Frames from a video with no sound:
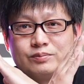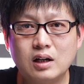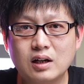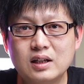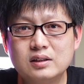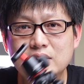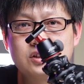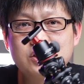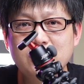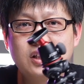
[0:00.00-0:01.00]
好了，
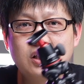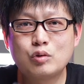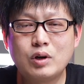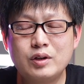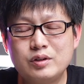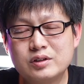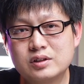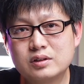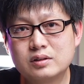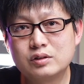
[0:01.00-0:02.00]
今天呢，关于。
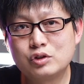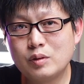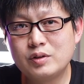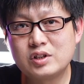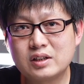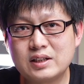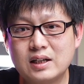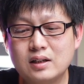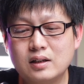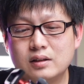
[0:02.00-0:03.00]
胶臂脚
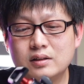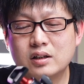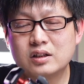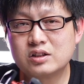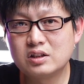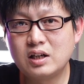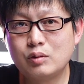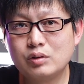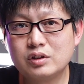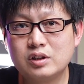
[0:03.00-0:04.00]
架的一个质
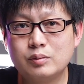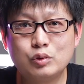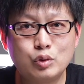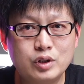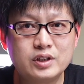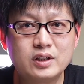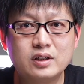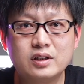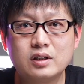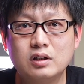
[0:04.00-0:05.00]
量问题，不推荐
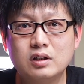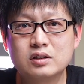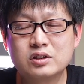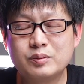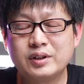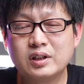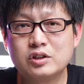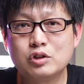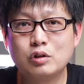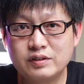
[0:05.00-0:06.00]
的一个视频呢，
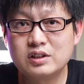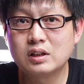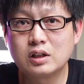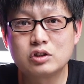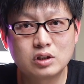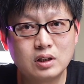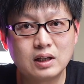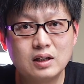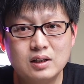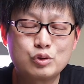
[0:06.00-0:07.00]
就分享到这
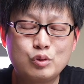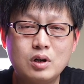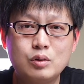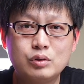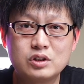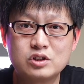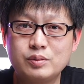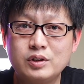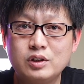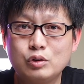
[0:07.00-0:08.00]
了。希望我的视
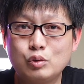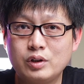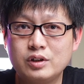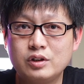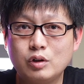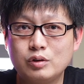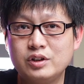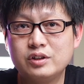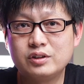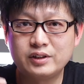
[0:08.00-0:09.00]
频对你有
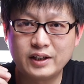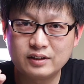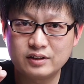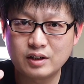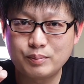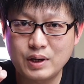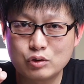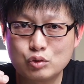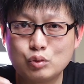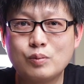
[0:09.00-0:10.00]
一点点
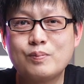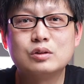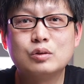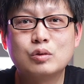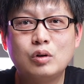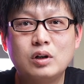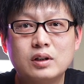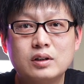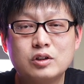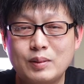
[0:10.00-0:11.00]
帮助。如
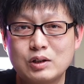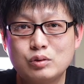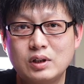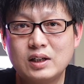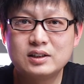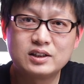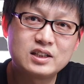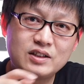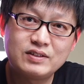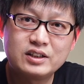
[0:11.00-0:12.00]
果有帮助呢，请在
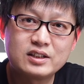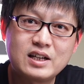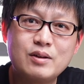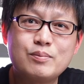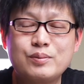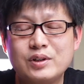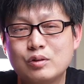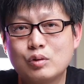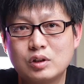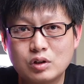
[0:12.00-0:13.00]
下方点赞
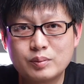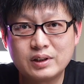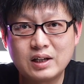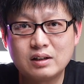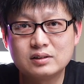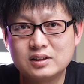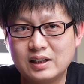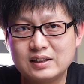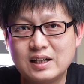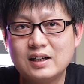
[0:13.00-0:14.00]
并关注我的频道。谢谢
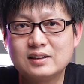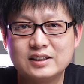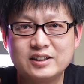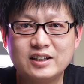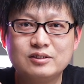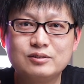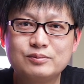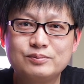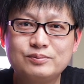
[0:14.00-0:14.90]
大家，再见。